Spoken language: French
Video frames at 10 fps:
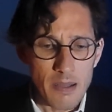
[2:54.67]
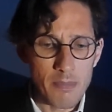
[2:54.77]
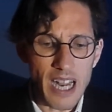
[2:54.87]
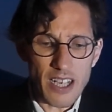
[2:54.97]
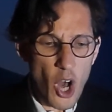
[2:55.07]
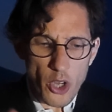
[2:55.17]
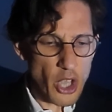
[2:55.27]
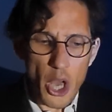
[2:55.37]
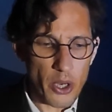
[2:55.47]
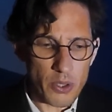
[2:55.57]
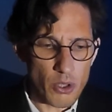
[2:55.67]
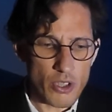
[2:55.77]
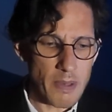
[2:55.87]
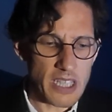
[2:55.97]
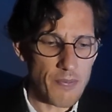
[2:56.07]
mais la grandeur ne
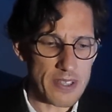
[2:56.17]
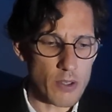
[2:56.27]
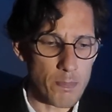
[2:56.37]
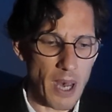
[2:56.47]
se manifeste